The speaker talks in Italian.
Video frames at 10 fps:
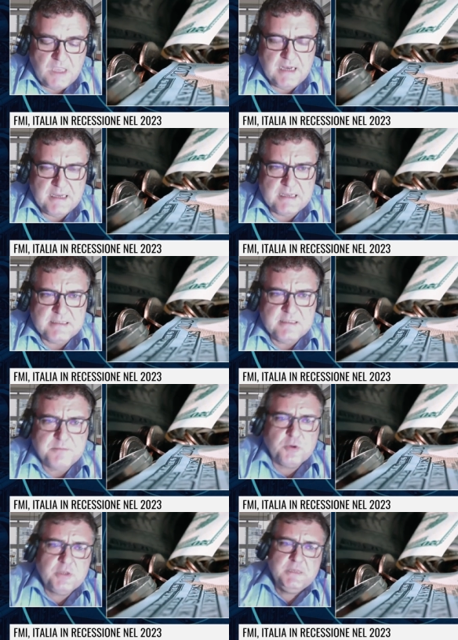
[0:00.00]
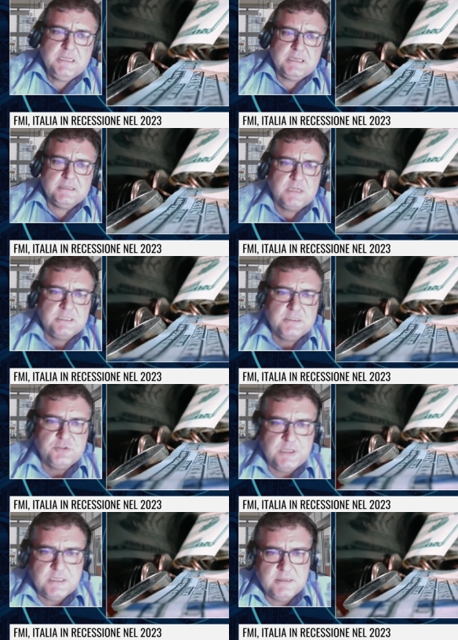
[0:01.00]
uh, la disponibilità di una
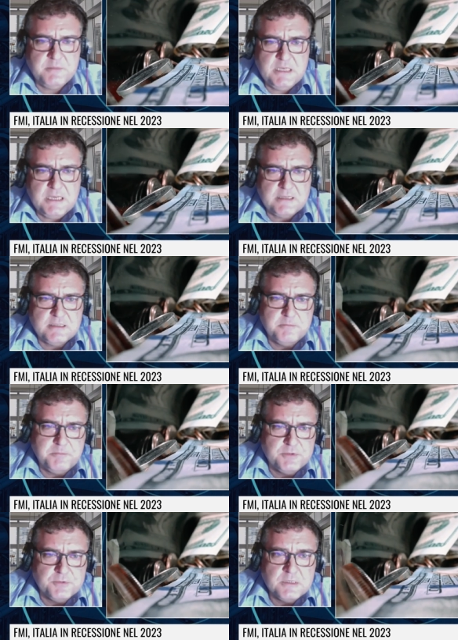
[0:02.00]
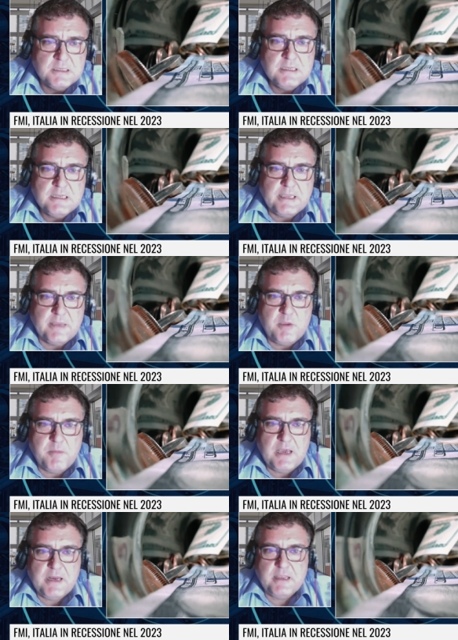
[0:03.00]
decina di miliardi in più, che mi
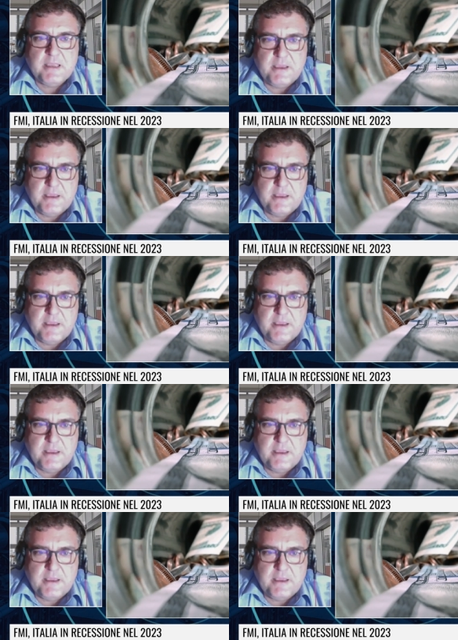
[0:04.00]
pare che